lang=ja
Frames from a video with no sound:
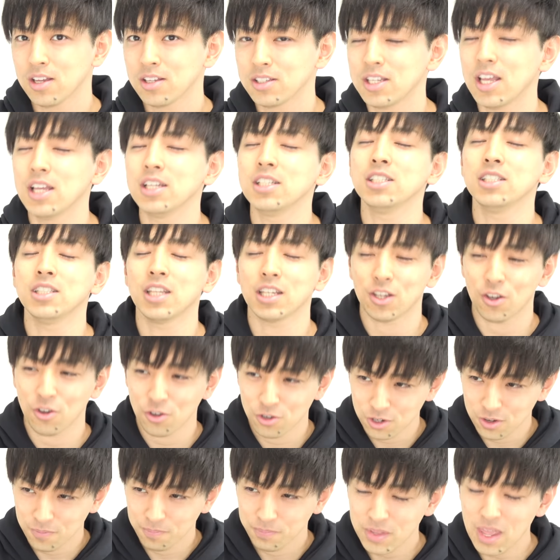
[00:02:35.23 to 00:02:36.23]
精神的
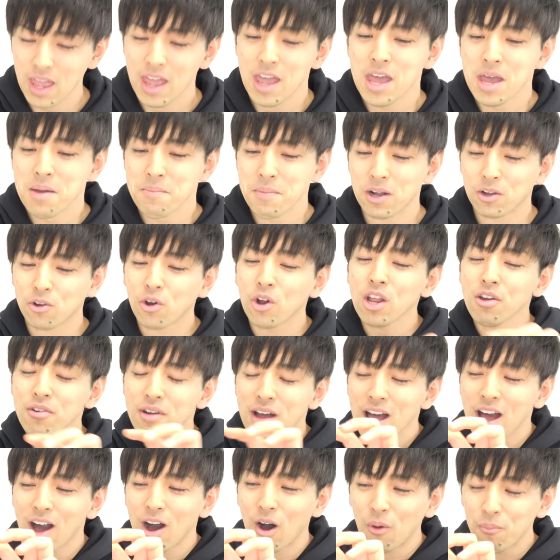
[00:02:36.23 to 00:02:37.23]
余裕。で、まあこれ
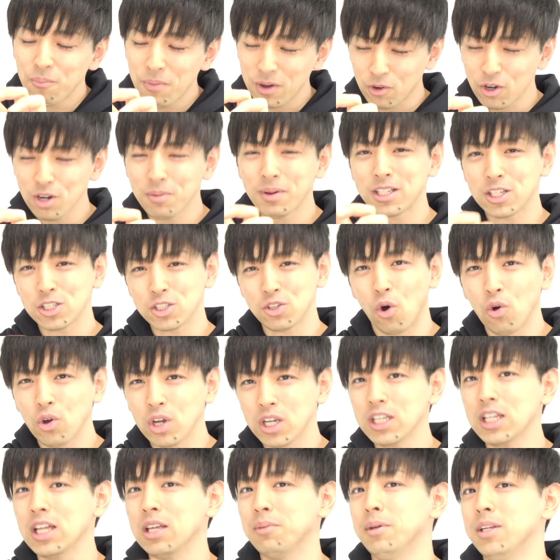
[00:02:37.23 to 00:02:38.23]
は、まあこれはちょっと大
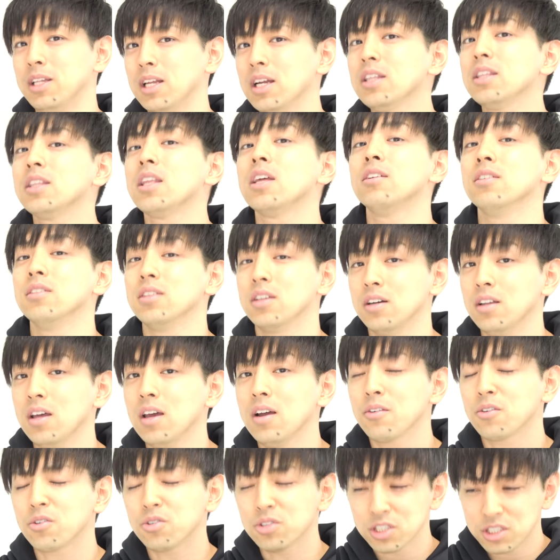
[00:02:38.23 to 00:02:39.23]
きな意味になってるんだよ
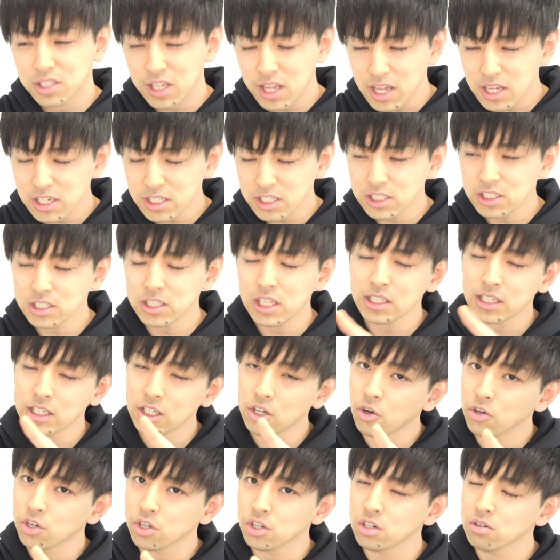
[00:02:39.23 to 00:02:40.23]
ね。この精神
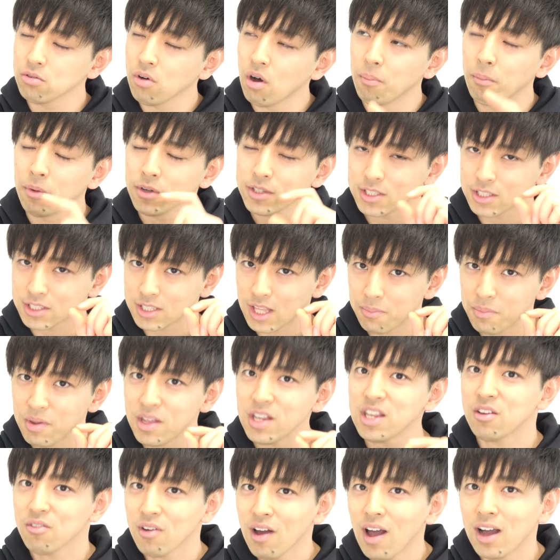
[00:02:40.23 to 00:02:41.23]
的余裕を持つた
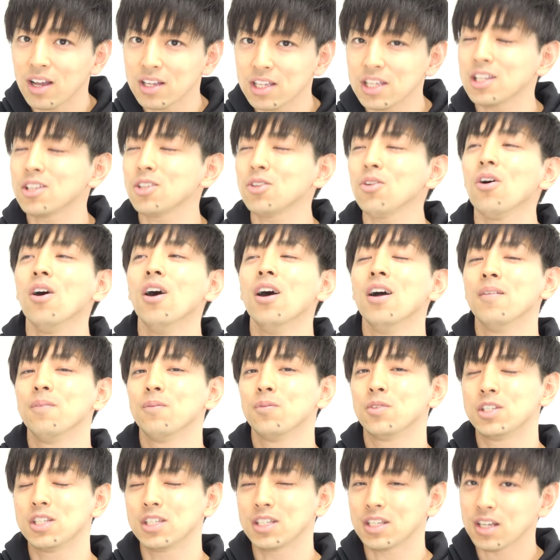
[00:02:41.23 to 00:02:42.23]
めには、きっと
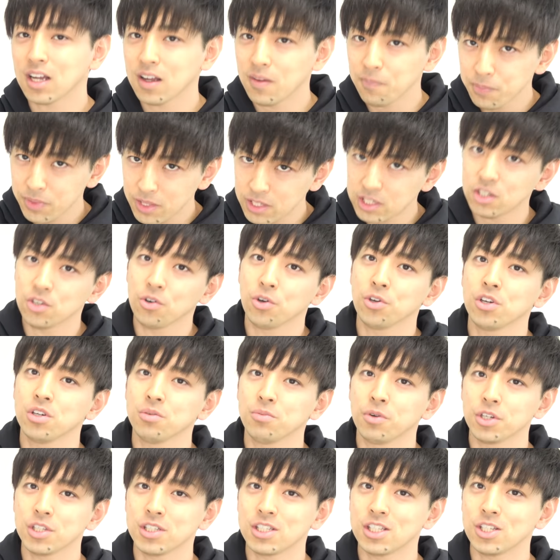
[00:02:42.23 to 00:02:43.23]
時間的余裕
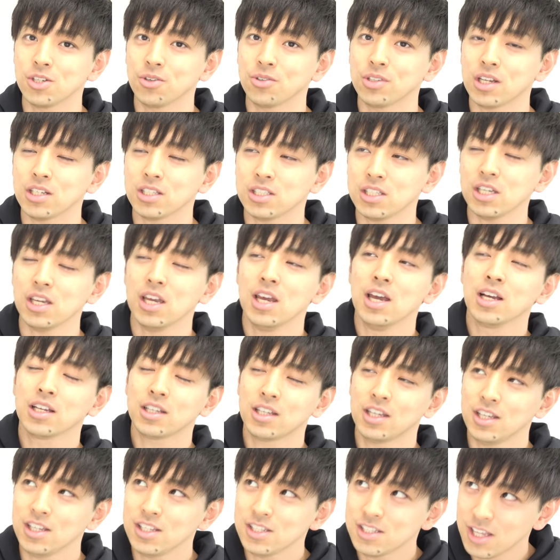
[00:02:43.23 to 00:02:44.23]
も必要だし、
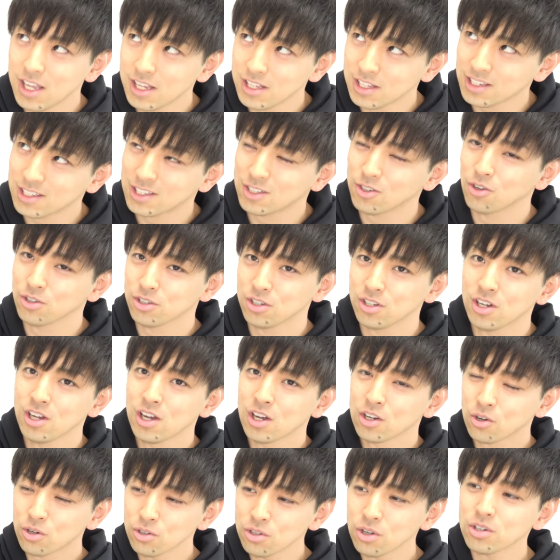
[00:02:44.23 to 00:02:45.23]
金銭的余裕。
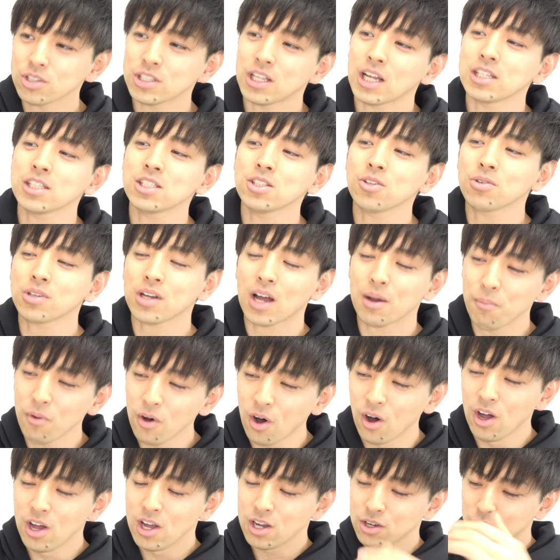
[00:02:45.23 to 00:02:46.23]
このふたつとか
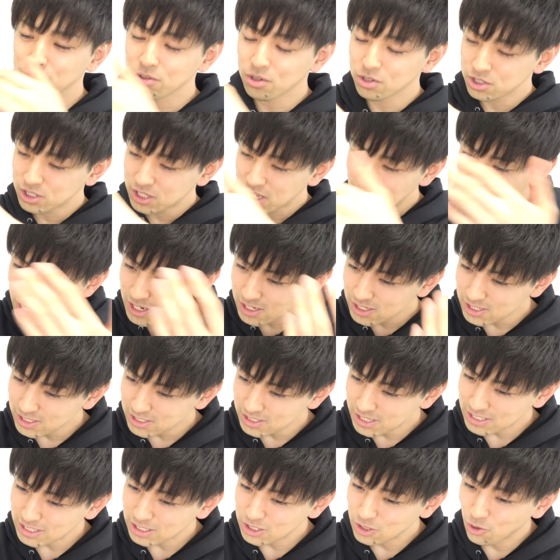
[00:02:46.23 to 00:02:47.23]
も、この精
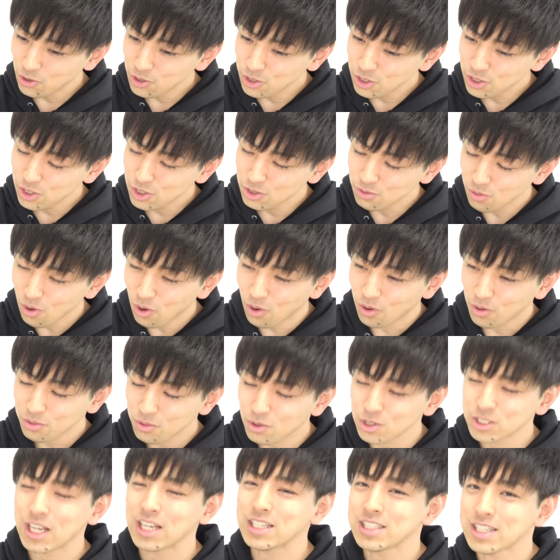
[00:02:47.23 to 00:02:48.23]
神的余裕を
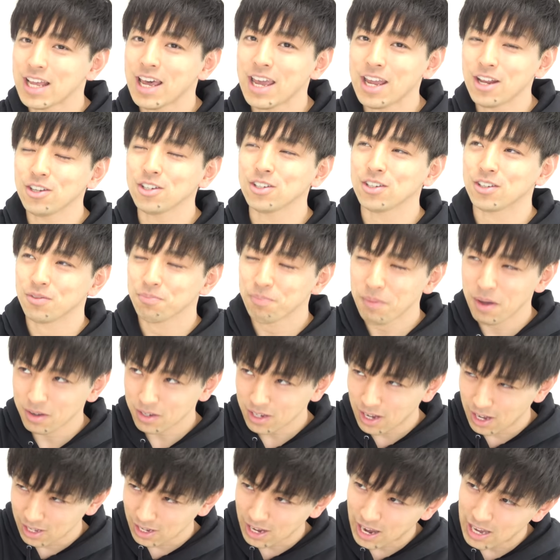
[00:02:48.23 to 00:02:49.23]
こう支える、
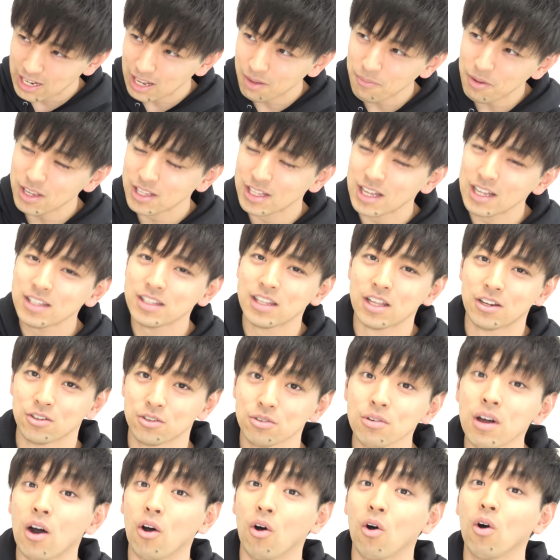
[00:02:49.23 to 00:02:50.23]
まあ要になってる
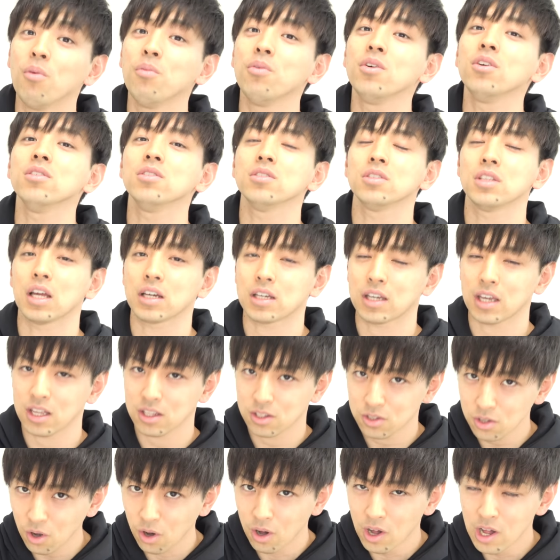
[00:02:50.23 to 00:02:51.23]
とは思うんだけ
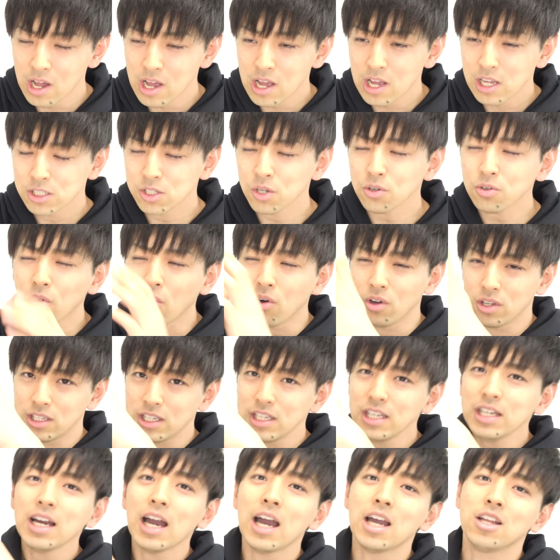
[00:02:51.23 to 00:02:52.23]
ど、そこ
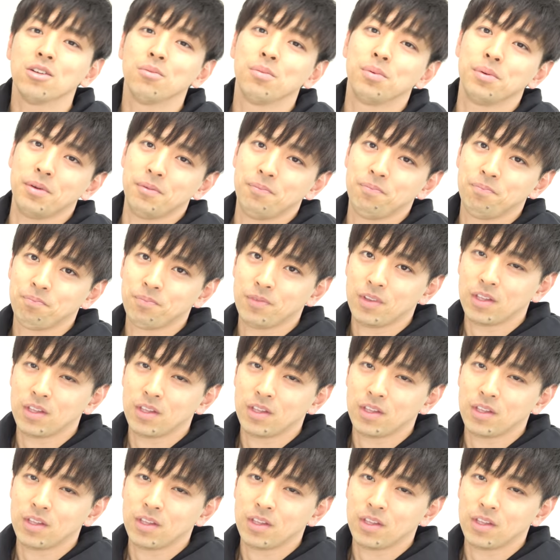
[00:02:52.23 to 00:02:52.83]
以外の部分、